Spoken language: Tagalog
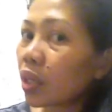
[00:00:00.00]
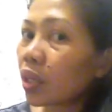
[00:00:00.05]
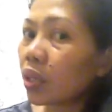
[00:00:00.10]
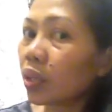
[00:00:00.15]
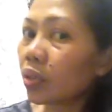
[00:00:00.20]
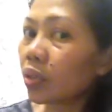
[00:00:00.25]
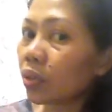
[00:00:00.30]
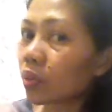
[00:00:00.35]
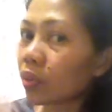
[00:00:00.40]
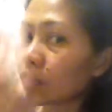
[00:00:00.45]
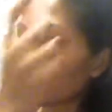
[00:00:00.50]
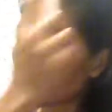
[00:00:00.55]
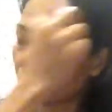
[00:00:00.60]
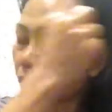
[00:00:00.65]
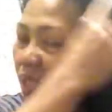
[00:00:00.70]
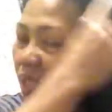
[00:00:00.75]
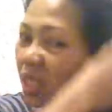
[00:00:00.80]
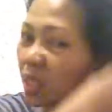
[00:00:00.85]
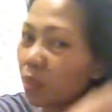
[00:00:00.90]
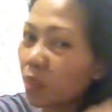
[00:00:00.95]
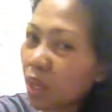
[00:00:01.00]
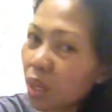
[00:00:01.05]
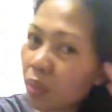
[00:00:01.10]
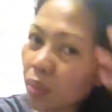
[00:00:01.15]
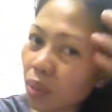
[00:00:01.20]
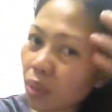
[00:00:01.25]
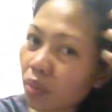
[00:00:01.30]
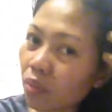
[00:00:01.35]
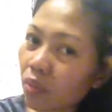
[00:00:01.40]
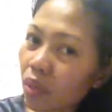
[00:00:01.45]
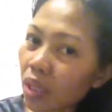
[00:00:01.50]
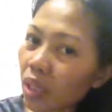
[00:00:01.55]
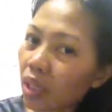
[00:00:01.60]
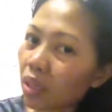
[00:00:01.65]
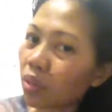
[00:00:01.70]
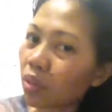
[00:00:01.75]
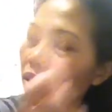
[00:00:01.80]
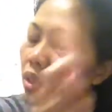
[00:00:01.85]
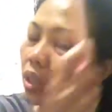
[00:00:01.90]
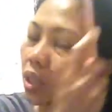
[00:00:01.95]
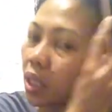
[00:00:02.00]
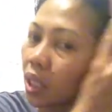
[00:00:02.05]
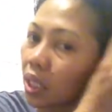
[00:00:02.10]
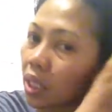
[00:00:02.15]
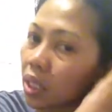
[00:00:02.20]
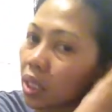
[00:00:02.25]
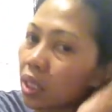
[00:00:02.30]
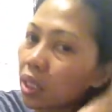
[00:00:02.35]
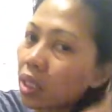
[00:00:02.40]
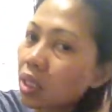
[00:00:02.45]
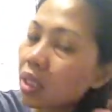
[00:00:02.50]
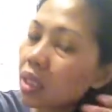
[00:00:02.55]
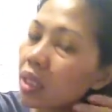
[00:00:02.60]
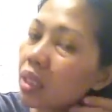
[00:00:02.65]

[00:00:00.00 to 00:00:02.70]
Yung, kasi marami akong barikos guys.